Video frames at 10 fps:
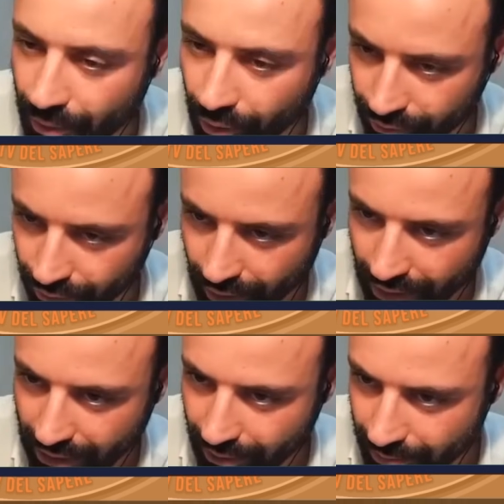
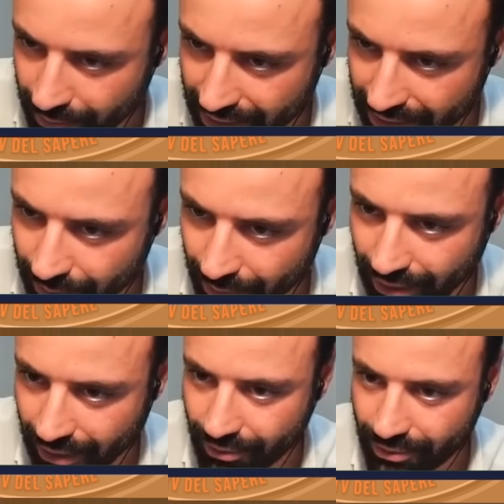ideologie sbagliate,
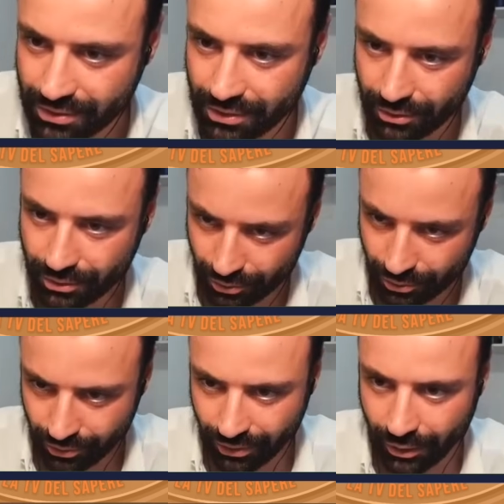visione del mondo,
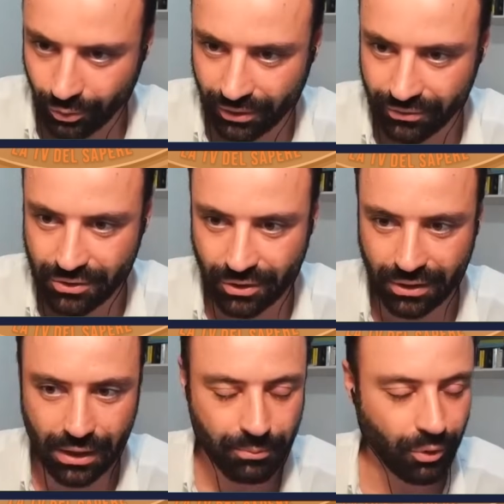ecco, mettiamola così, di
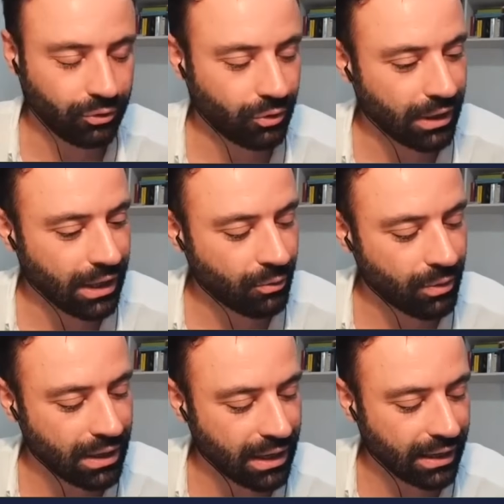un, una visione
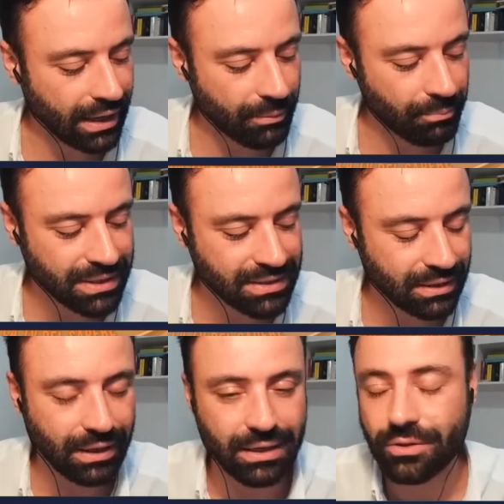del mondo che è quella
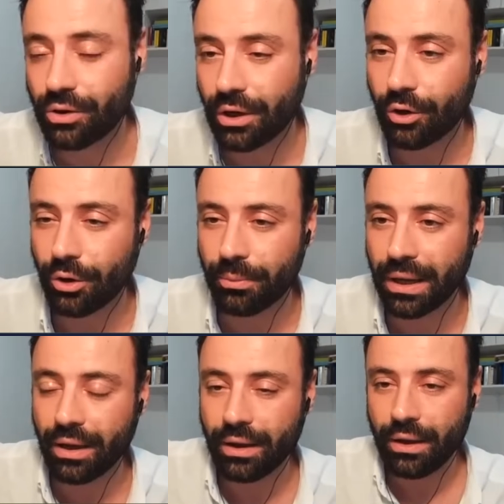che è passata alla storia
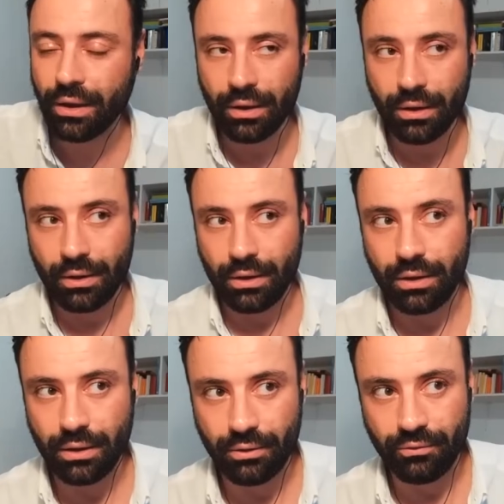come
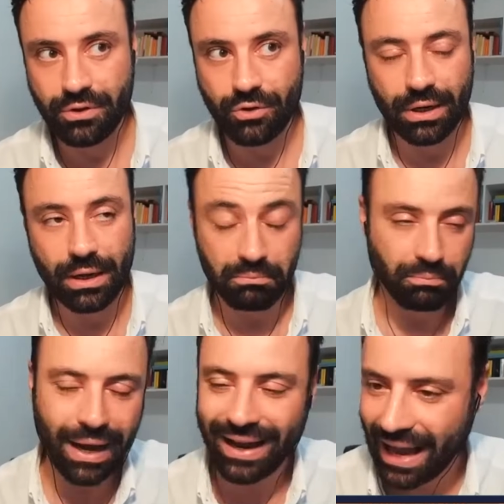eh, visione
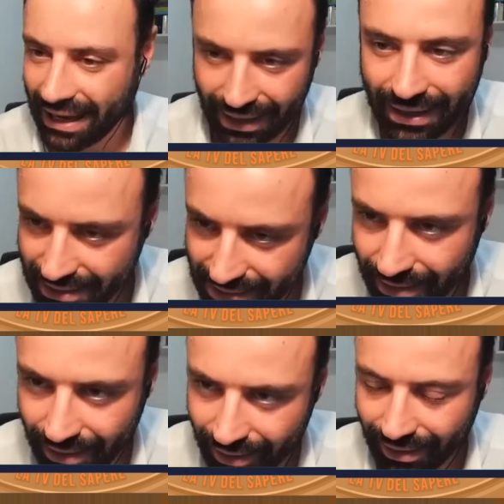pagana, anche se lì
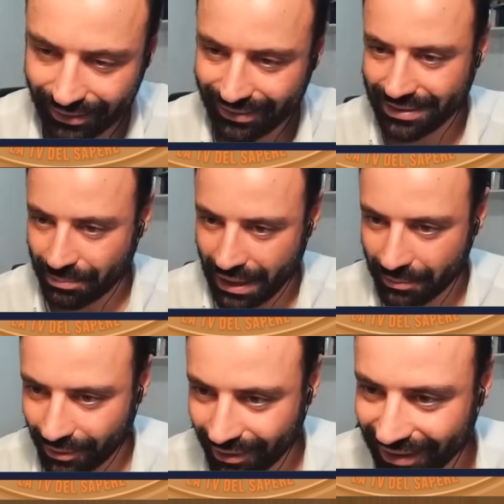eh, sappiamo
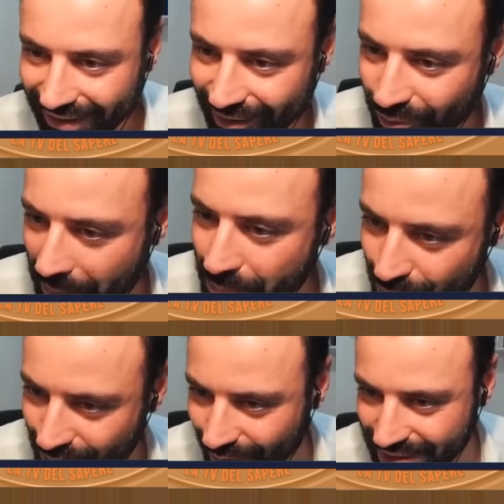eh, è un abuso di
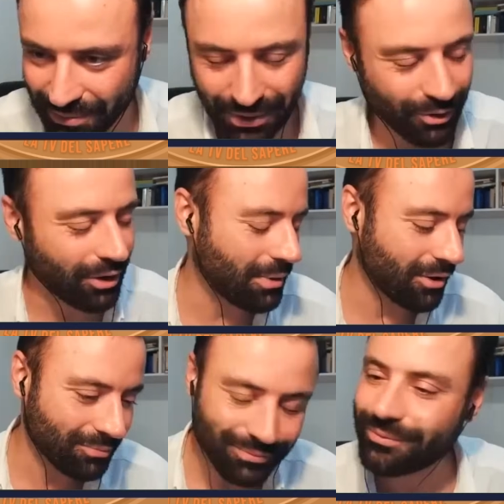questa parola, però
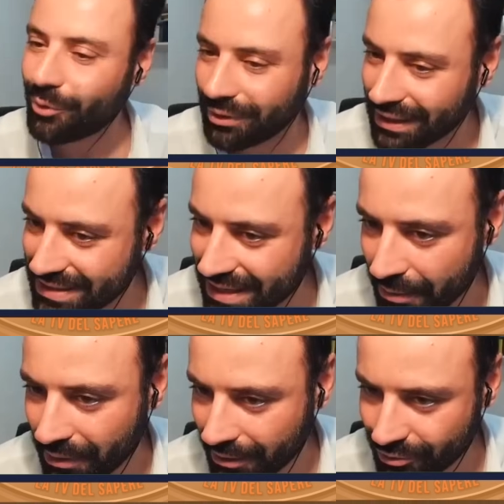utilizziamola
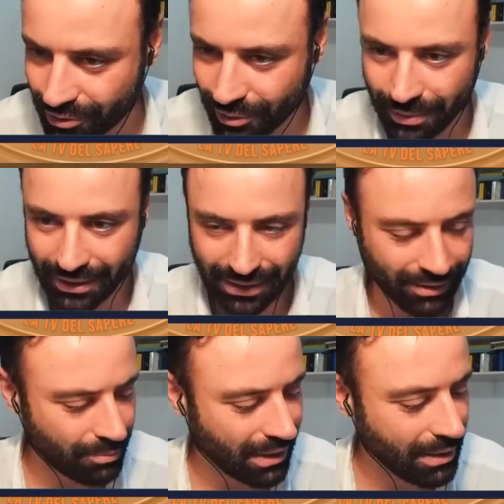giusto per, eh,
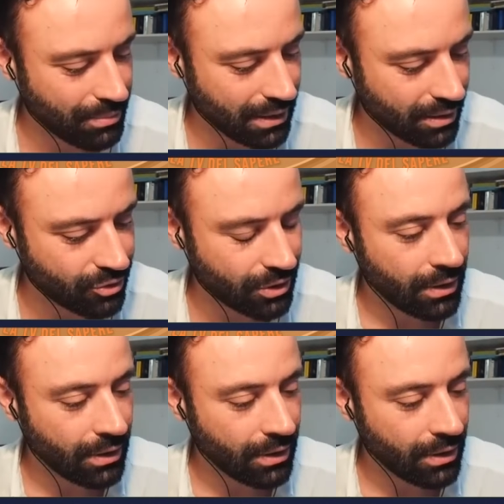per capirci.